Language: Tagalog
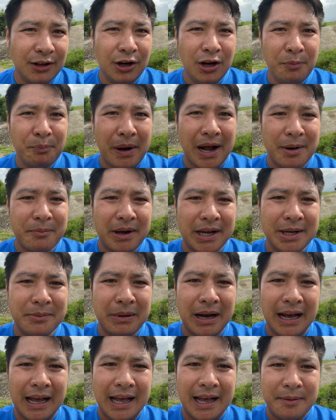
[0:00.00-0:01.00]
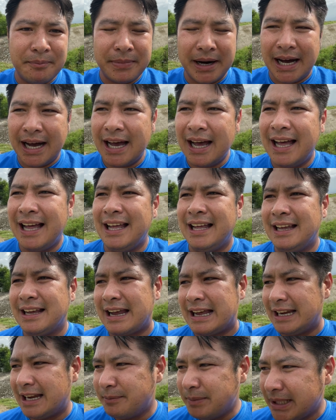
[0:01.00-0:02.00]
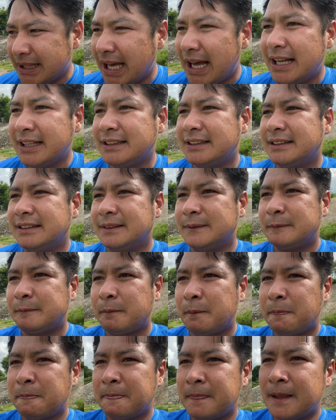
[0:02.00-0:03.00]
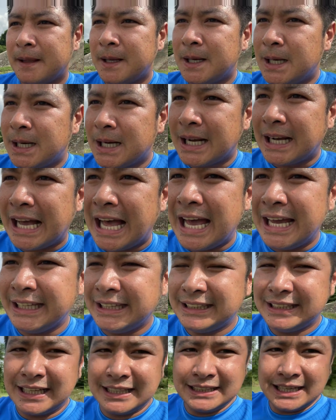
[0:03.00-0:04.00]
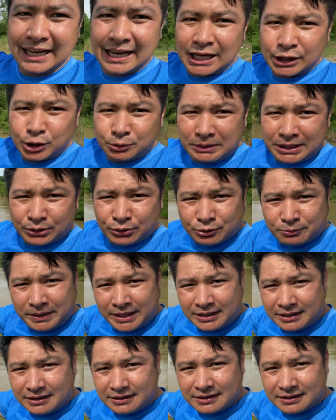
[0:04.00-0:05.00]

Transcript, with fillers: no pag may mga baha kalamidad kahit ganyan kaduming tubig